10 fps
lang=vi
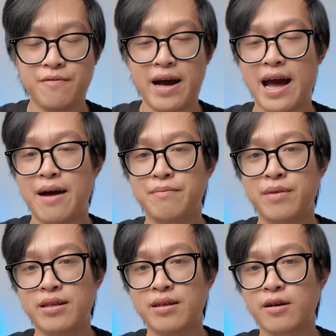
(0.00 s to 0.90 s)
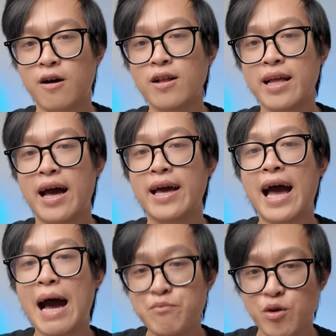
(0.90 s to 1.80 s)
và mình có thể
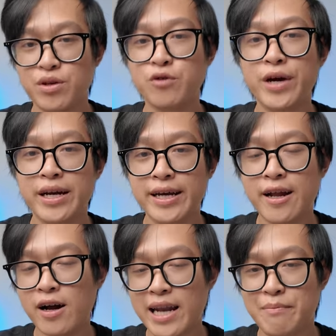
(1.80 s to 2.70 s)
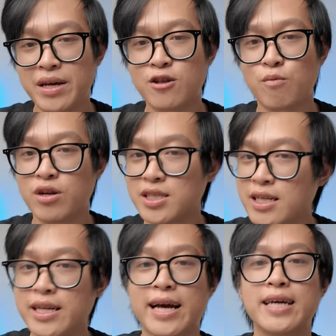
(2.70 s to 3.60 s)
áp dụng những nguyên lý đó, làm liên tục nó
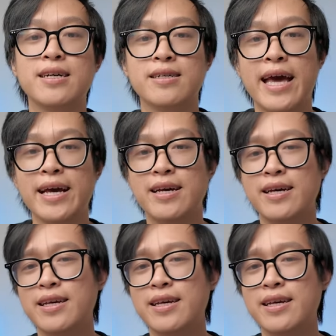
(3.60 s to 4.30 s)
sinh ra cái trực giác.